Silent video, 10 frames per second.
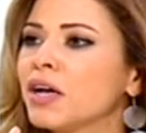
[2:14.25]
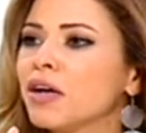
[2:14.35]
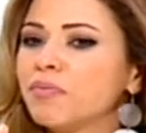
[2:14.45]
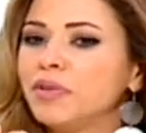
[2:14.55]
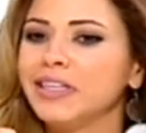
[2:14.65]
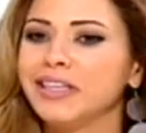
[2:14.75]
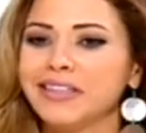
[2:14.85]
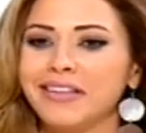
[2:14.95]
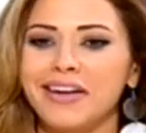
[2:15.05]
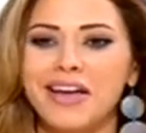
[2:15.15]
آه،
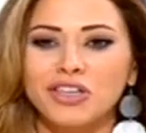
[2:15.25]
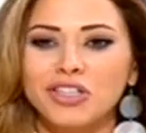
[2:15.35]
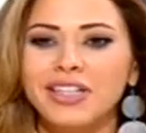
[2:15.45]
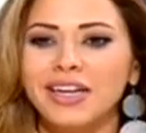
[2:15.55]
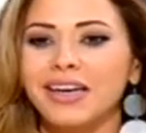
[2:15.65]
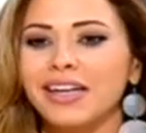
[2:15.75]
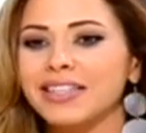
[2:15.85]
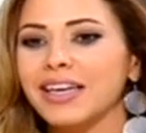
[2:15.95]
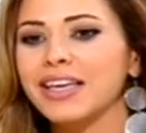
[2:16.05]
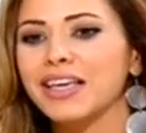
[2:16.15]
بطريقه جدا
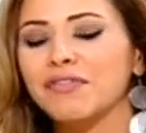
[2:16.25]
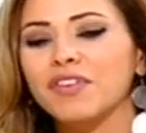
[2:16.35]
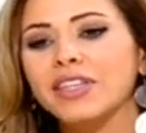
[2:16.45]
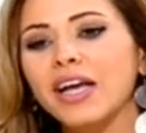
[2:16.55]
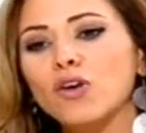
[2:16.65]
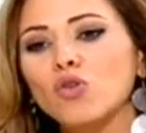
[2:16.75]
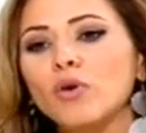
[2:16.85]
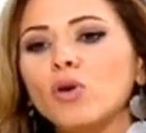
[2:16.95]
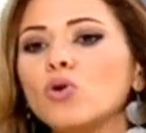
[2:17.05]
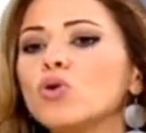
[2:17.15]
ذكيه كيف تدخلوا
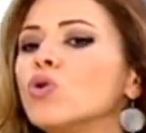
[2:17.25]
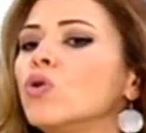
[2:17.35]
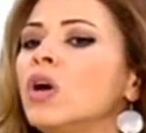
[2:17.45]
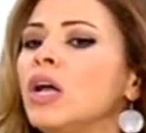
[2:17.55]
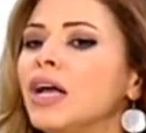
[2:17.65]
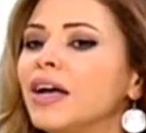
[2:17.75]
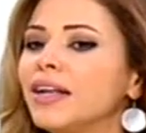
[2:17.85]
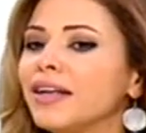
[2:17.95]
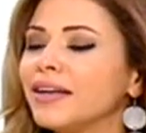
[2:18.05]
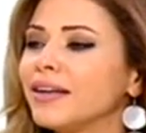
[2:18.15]
باللوجو
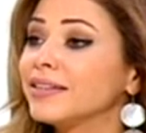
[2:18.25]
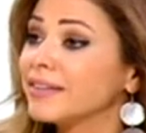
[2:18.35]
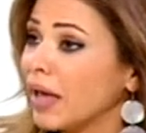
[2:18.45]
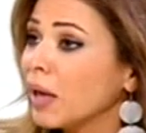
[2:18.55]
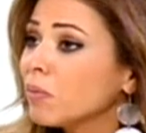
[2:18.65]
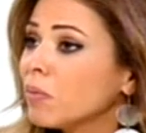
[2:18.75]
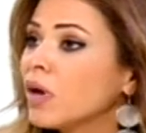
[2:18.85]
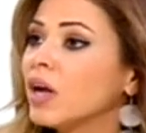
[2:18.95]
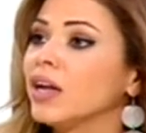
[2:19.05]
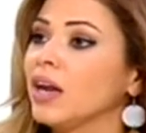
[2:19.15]
آه، التام
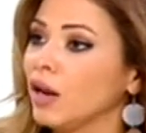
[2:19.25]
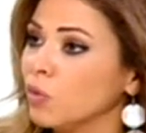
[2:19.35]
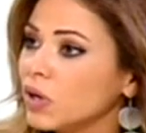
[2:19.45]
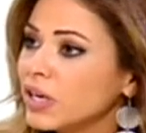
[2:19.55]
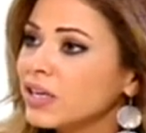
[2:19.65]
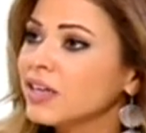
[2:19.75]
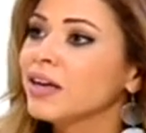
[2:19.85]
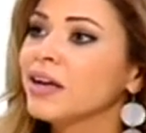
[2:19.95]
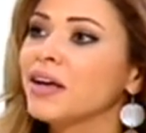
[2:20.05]
الالوان